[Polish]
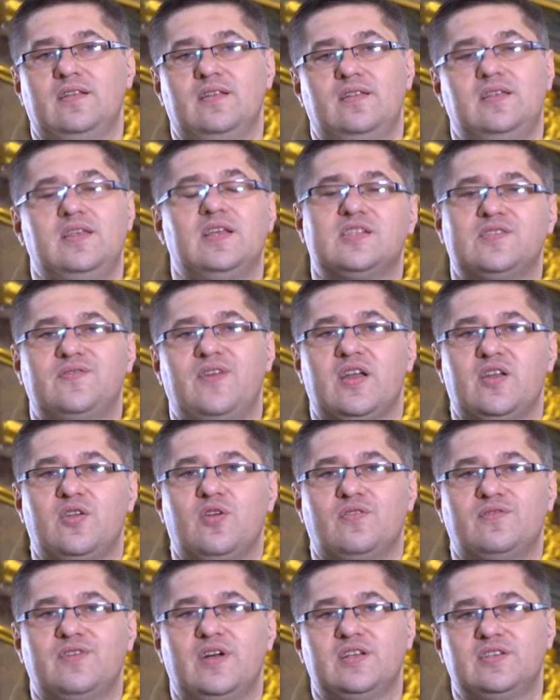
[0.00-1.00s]
nie
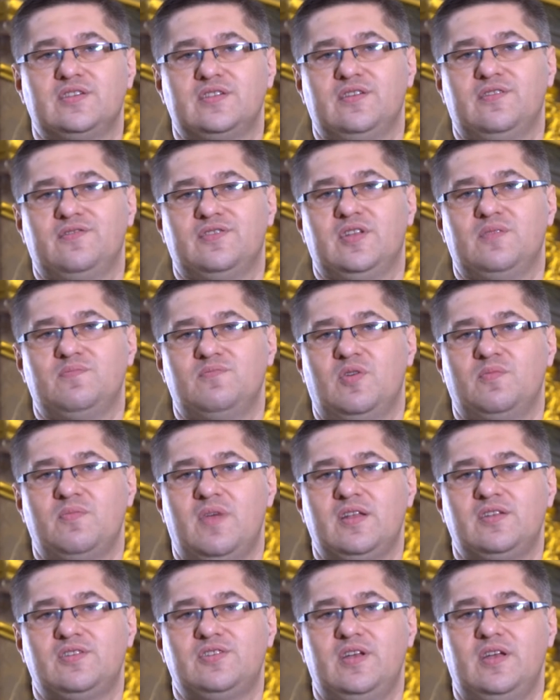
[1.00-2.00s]
zwariować w tym
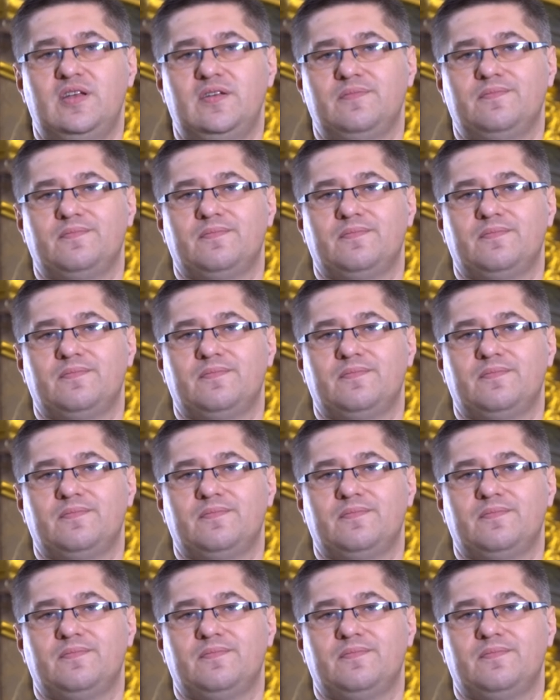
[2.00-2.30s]
momencie?